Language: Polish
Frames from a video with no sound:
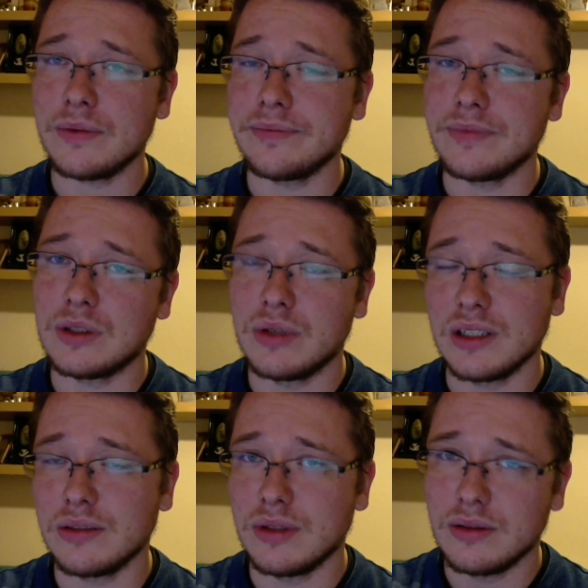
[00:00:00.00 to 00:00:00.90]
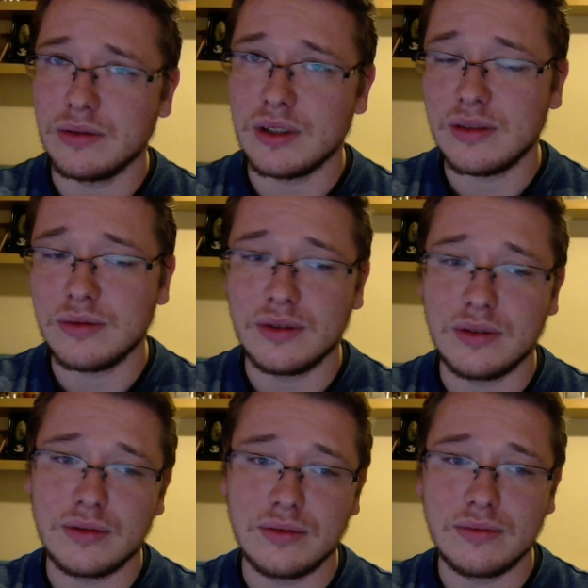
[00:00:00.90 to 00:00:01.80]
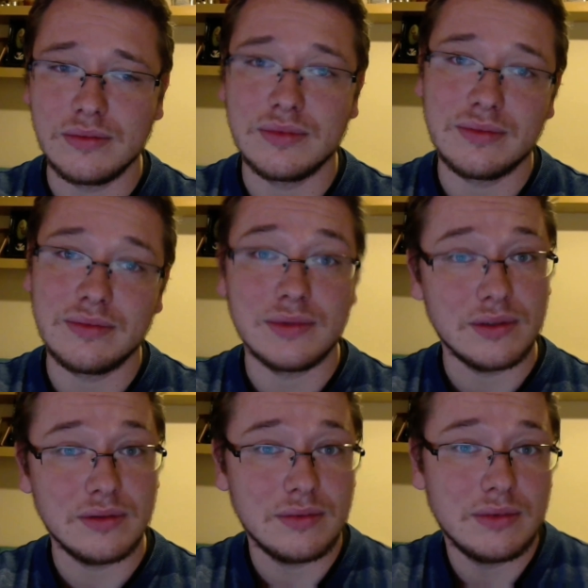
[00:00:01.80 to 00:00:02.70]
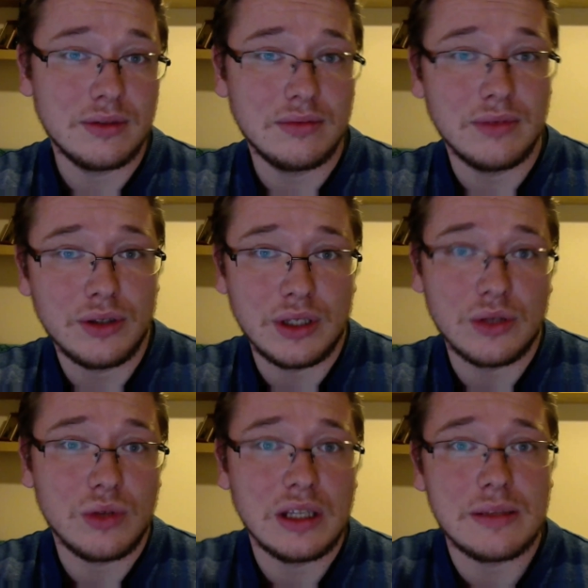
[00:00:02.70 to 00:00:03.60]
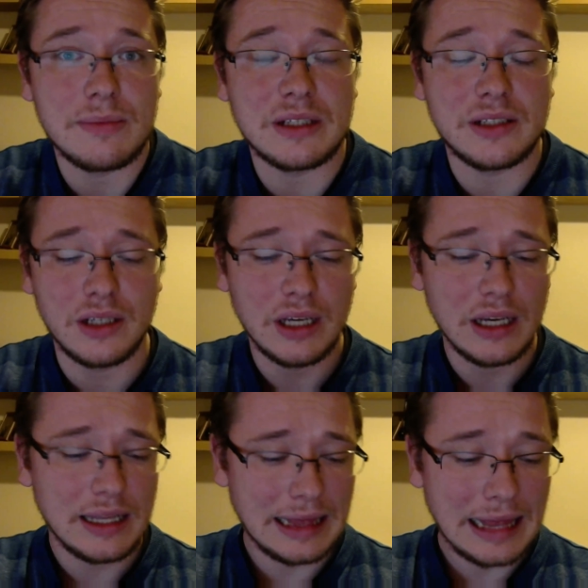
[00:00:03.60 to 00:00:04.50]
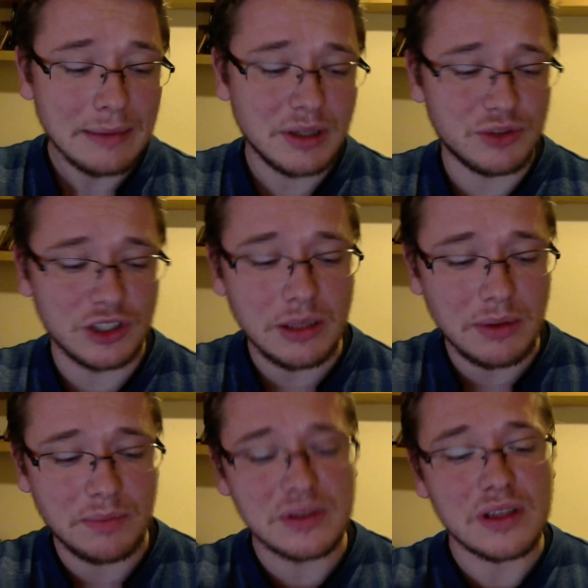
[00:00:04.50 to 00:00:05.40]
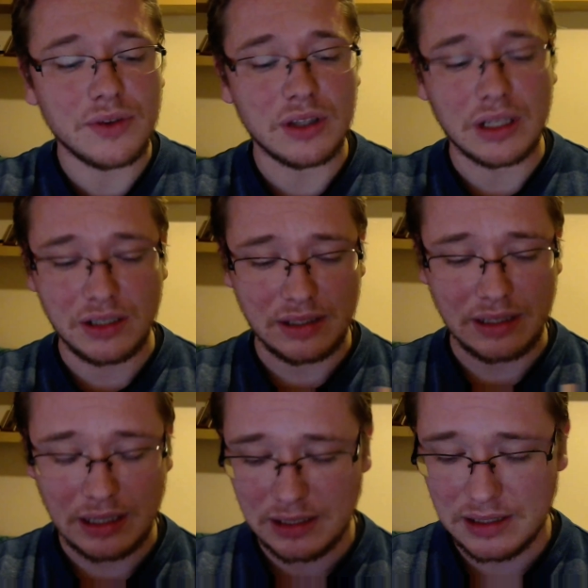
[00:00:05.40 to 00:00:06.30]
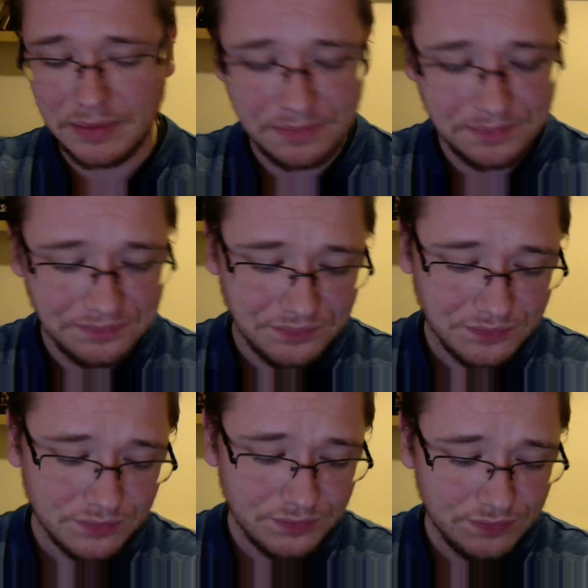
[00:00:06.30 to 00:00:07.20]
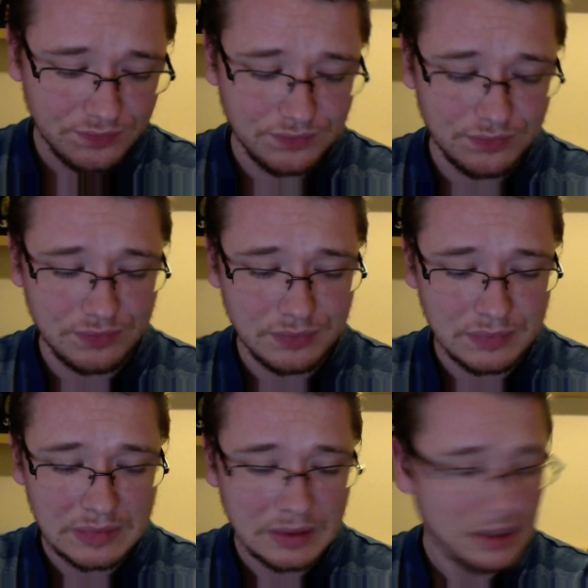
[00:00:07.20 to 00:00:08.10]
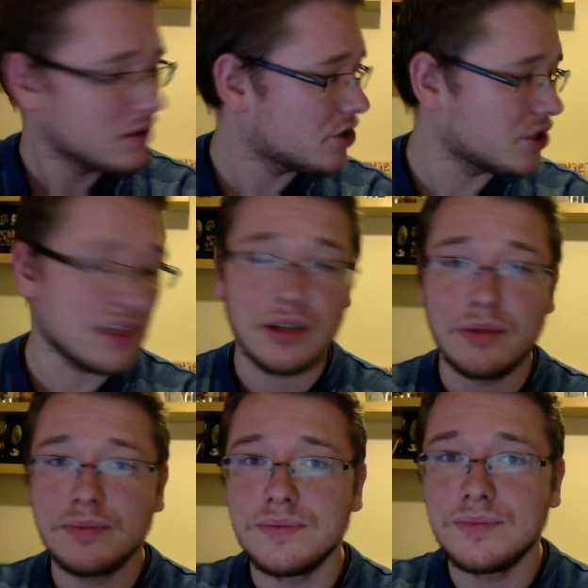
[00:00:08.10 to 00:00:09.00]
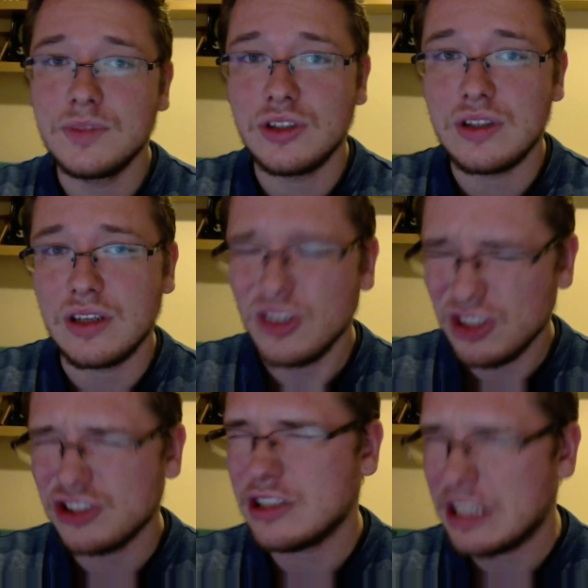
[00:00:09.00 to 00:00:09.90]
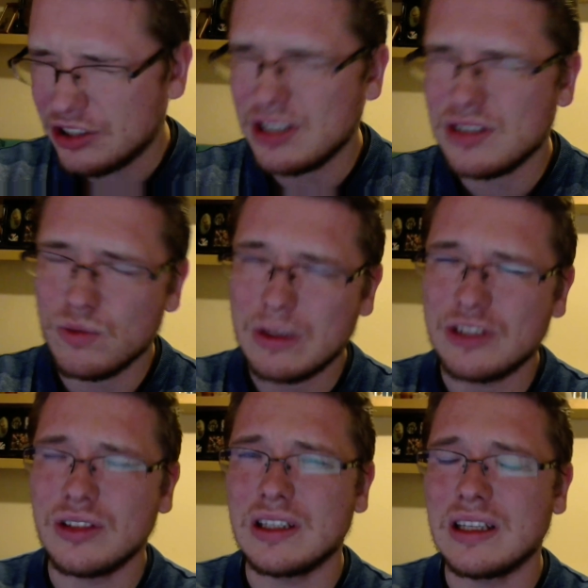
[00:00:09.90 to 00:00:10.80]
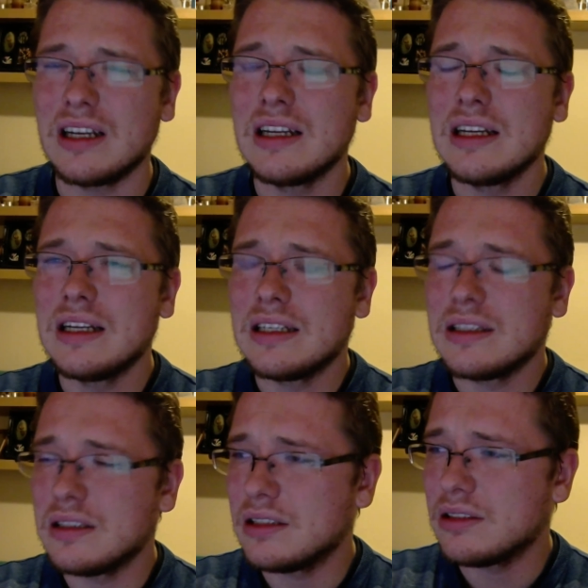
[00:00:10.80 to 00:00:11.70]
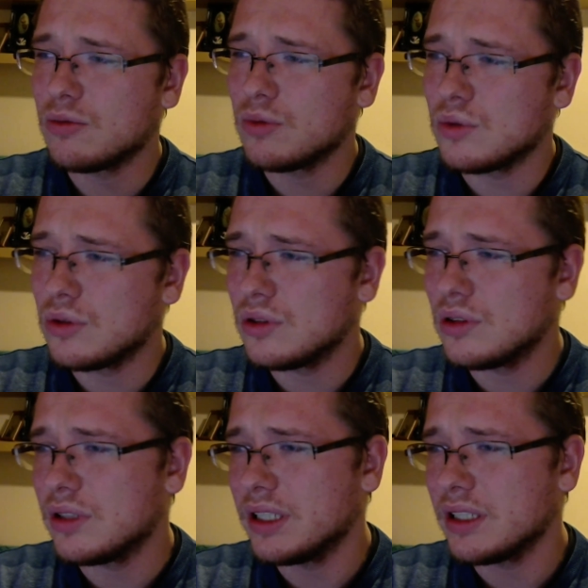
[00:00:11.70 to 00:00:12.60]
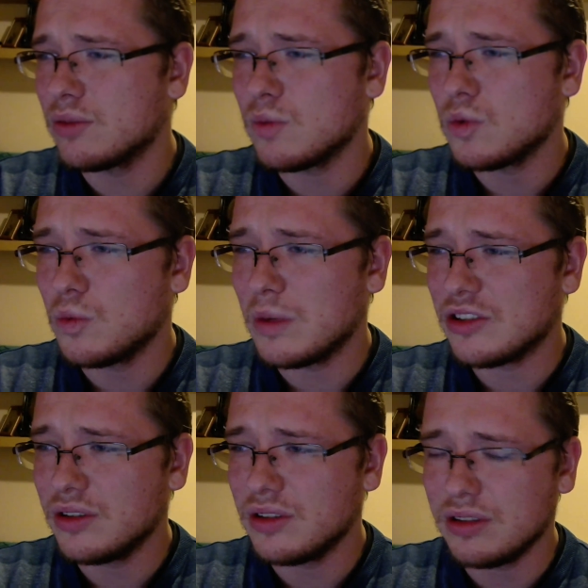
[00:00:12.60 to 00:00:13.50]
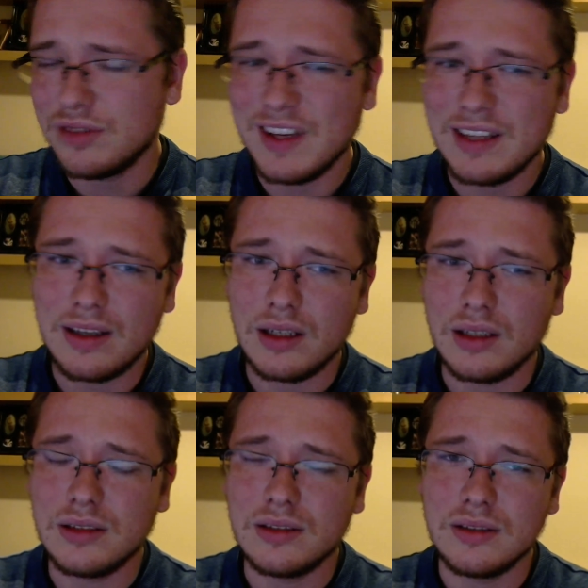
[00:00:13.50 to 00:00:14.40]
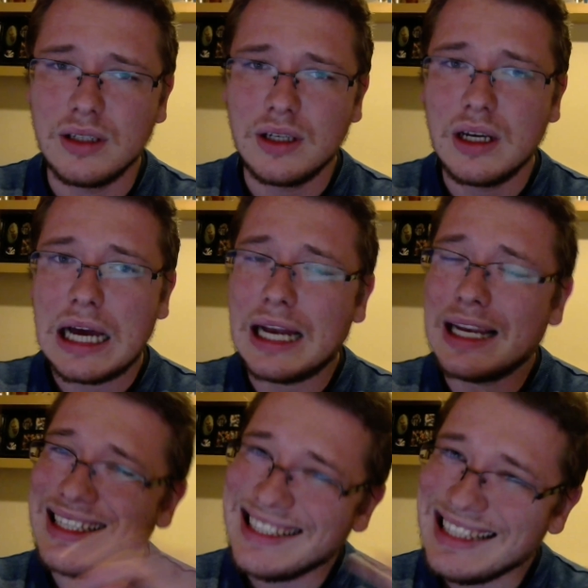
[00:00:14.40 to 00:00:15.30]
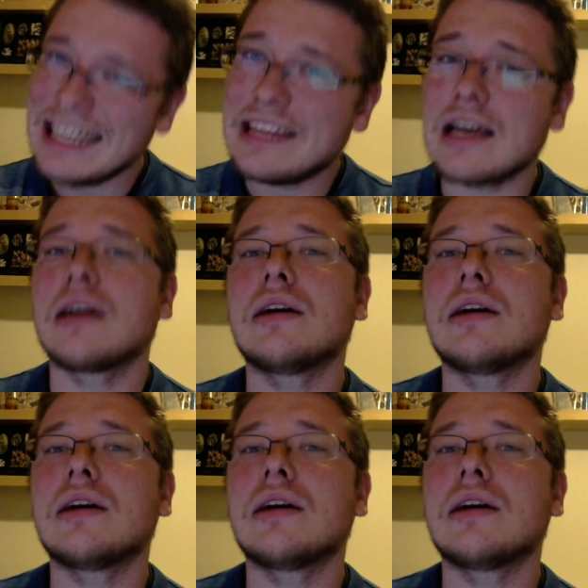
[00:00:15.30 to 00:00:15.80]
które, które, które są, no to, no to, no to nie. Tutaj jest bardziej, dla mnie przynajmniej, postawiony nacisk na akcję. Hmm. Co się ceni? to się ceni. Chociaż też jest tłumaczona ta, e, e, tłumaczony ten świat, ale, ale nie tak